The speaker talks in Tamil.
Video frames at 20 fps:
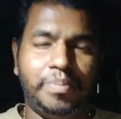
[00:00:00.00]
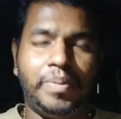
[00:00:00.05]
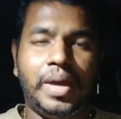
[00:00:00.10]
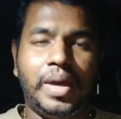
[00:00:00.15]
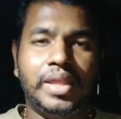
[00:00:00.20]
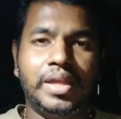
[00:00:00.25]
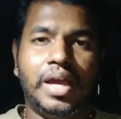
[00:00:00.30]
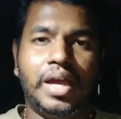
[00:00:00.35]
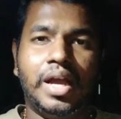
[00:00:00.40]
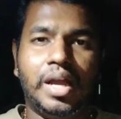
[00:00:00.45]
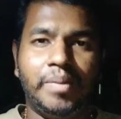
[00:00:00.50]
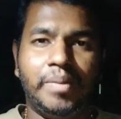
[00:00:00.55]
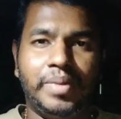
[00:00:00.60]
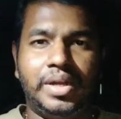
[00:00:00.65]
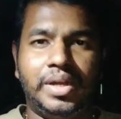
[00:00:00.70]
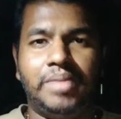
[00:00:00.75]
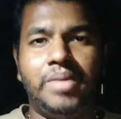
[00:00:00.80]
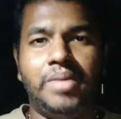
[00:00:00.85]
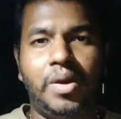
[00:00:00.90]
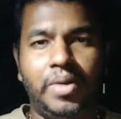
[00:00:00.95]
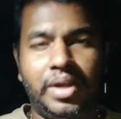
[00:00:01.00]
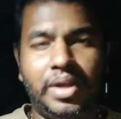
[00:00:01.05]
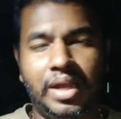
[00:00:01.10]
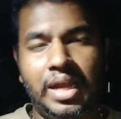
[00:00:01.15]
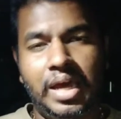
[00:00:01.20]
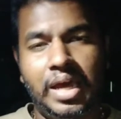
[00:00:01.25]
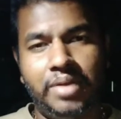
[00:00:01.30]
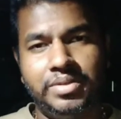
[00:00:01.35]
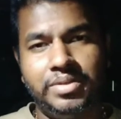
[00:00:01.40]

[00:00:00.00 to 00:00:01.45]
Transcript: பாதுகாக்கப்பட்ட மாவட்டங்களாக